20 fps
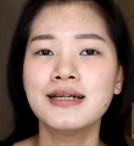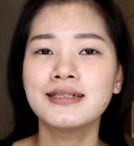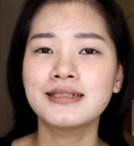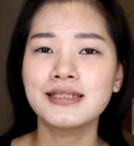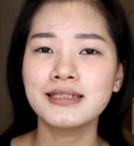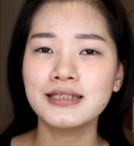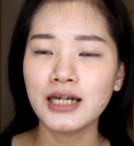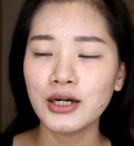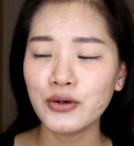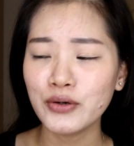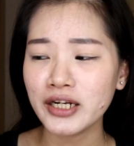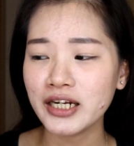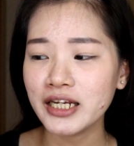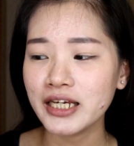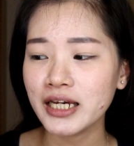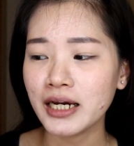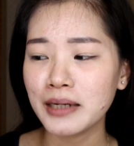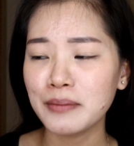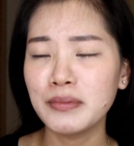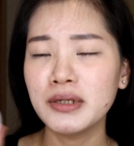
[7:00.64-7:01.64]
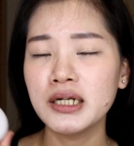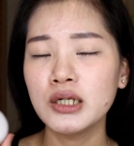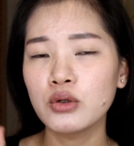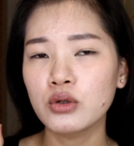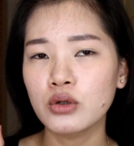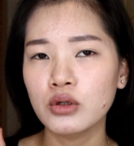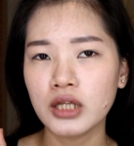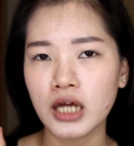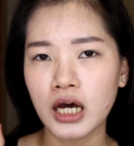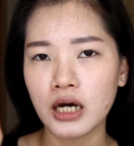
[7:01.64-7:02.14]
sejauh ini ya
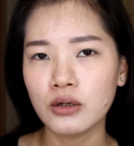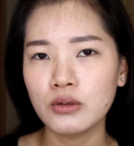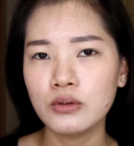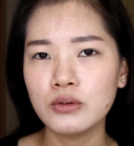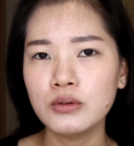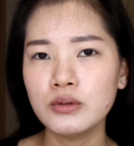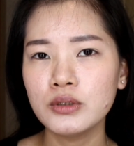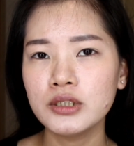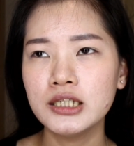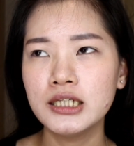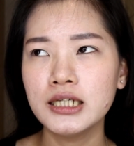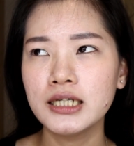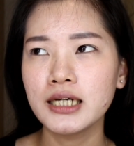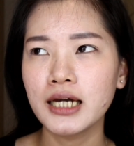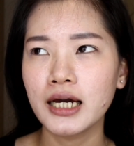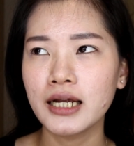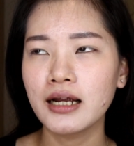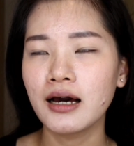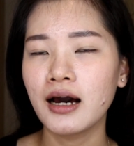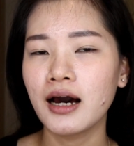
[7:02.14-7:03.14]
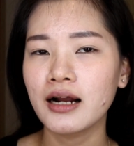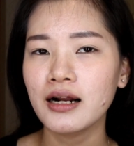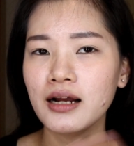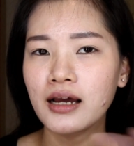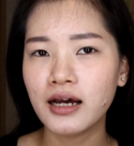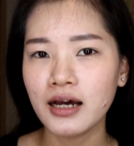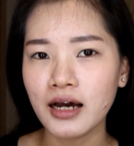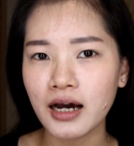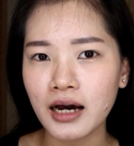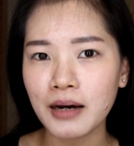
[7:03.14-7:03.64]
menurut aku dengan
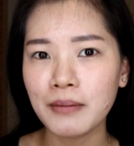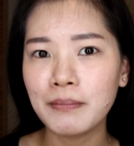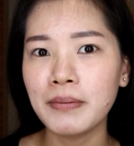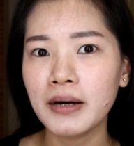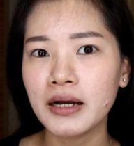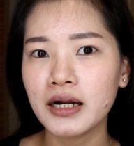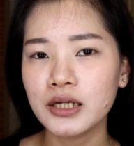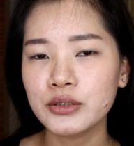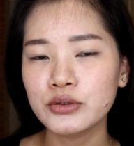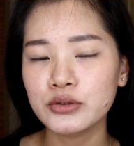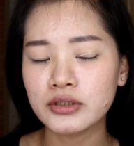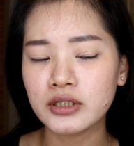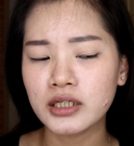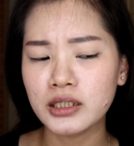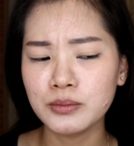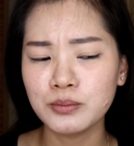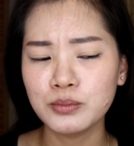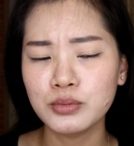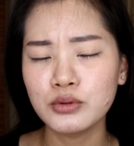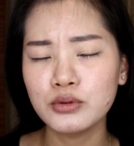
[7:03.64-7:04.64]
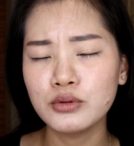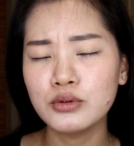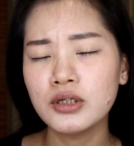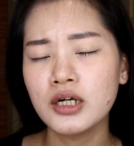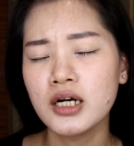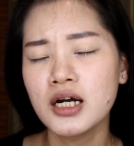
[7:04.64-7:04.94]
harga 400 ribu